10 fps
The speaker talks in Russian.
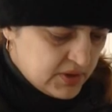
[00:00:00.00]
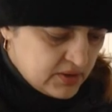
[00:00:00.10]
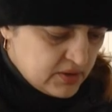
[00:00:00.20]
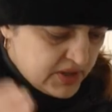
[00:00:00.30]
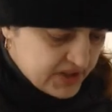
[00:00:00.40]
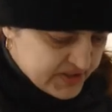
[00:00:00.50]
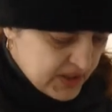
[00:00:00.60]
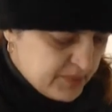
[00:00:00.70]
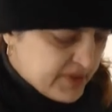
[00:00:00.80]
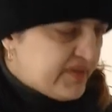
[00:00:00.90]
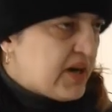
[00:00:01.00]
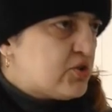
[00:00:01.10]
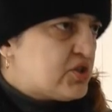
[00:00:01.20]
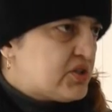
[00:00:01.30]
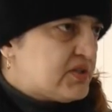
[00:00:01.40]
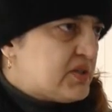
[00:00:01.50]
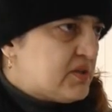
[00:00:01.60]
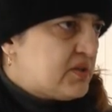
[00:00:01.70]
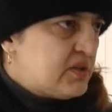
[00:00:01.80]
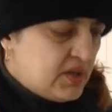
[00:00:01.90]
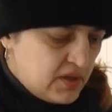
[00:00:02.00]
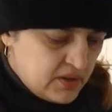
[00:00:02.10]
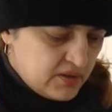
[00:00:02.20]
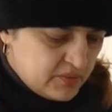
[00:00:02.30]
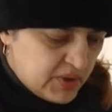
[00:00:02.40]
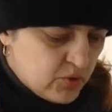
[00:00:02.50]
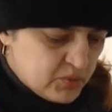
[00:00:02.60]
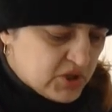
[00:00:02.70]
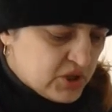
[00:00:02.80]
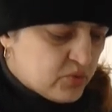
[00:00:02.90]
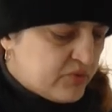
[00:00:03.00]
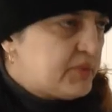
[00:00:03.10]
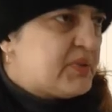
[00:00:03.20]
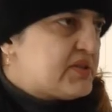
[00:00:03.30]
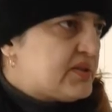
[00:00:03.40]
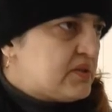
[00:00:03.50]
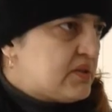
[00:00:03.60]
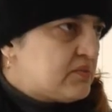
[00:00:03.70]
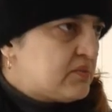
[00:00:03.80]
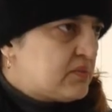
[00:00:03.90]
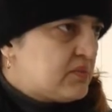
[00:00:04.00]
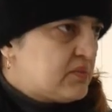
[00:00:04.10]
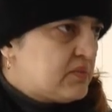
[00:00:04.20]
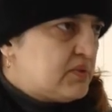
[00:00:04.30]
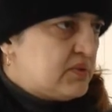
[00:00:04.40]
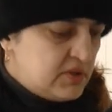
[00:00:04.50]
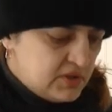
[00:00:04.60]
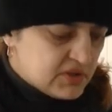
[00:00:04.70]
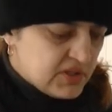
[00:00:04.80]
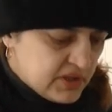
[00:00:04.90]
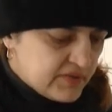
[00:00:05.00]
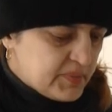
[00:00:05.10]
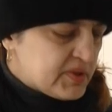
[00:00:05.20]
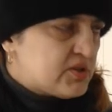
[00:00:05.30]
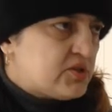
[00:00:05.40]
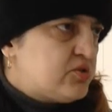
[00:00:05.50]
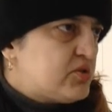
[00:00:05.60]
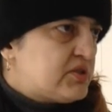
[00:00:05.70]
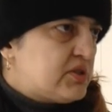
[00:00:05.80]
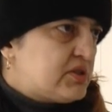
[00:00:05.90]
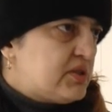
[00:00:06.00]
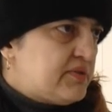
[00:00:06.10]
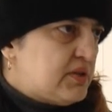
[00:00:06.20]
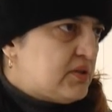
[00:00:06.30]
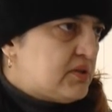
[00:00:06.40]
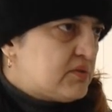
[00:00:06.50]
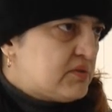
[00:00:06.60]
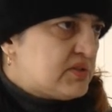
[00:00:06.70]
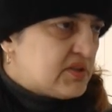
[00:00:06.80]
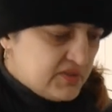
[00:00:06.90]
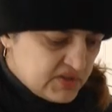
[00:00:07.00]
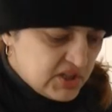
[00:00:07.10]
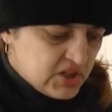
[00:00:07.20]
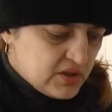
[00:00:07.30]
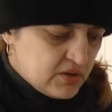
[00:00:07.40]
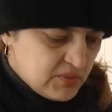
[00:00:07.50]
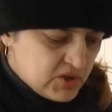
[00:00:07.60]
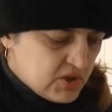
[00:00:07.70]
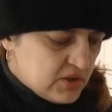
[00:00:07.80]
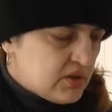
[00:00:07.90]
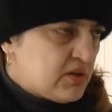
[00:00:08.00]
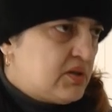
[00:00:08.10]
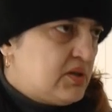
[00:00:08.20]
резко обрывающихся, мою машину выбросило. И из этого произошло столкновение со встречной машиной.